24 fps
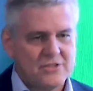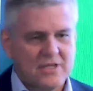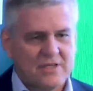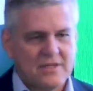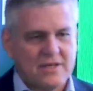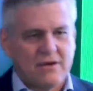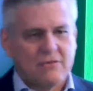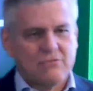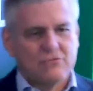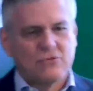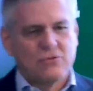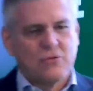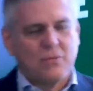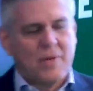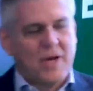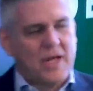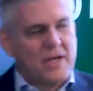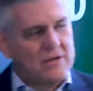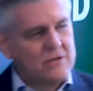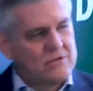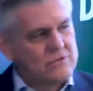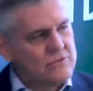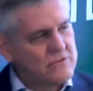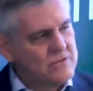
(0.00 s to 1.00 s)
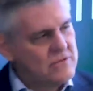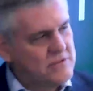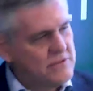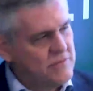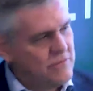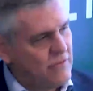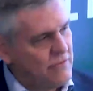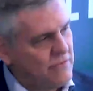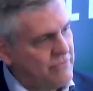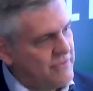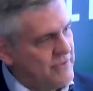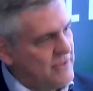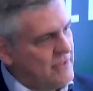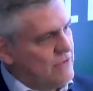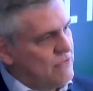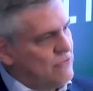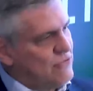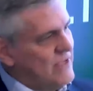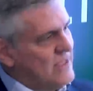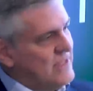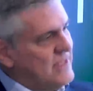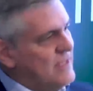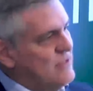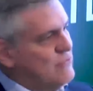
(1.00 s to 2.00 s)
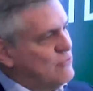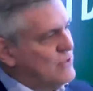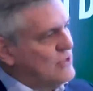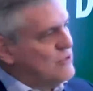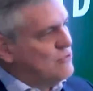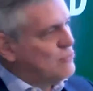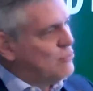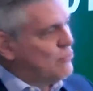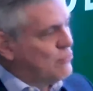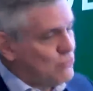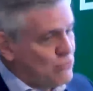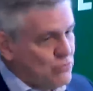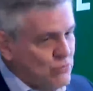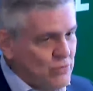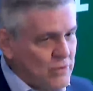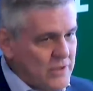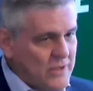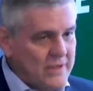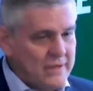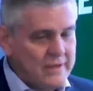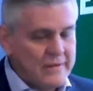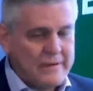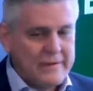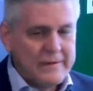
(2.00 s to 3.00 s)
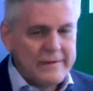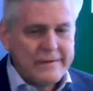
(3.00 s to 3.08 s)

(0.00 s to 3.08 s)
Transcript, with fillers: já está com o seu balanço desenvolvido, já tem sua estrutura.